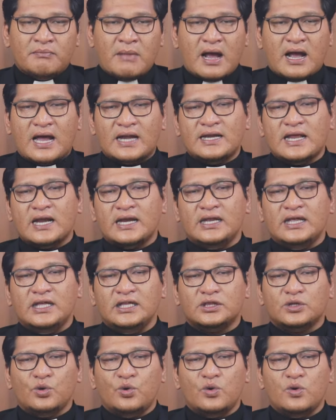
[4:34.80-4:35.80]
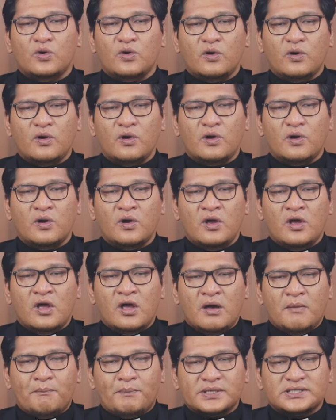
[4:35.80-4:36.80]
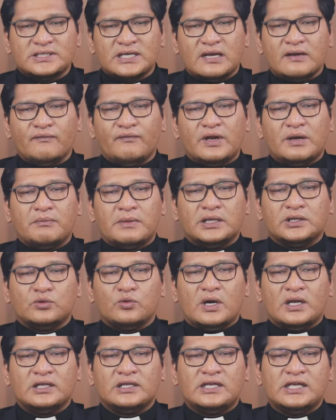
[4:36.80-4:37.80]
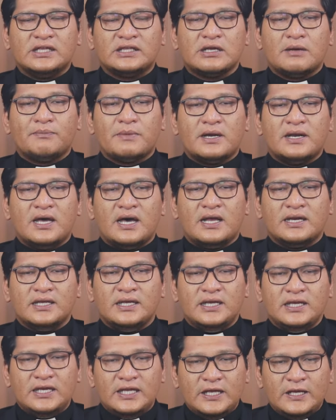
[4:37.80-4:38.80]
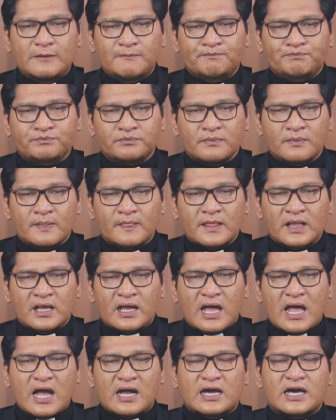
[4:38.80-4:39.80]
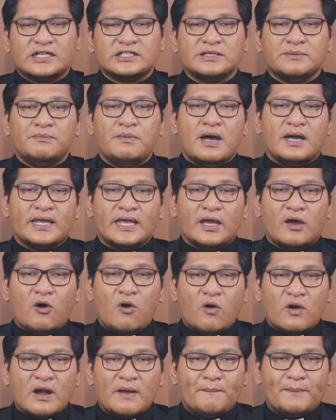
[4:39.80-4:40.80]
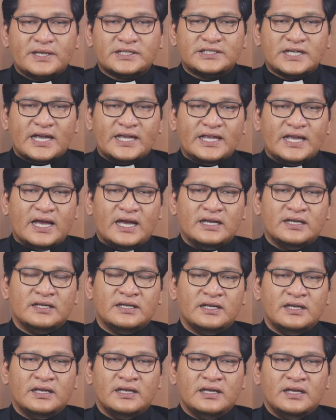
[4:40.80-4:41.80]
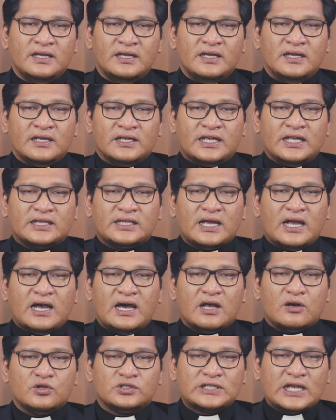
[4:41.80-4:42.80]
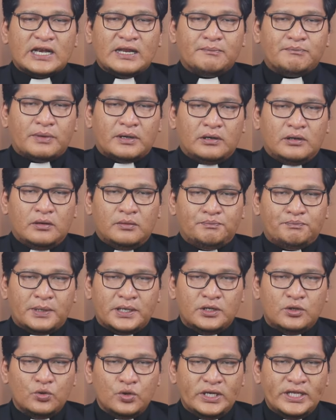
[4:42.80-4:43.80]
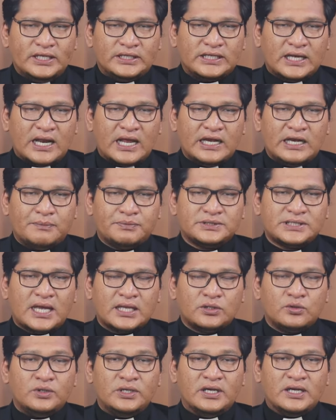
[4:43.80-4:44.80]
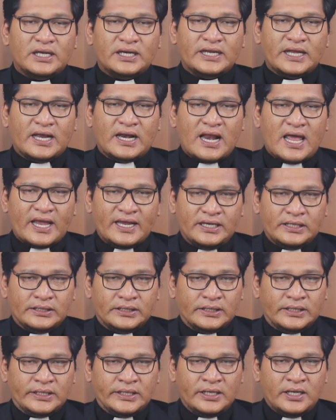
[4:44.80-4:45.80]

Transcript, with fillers: Maka dari itu, pesan firman Tuhan kita pada hari ini agar sebagai orang percaya kita harus saling peduli terhadap satu dengan yang lain.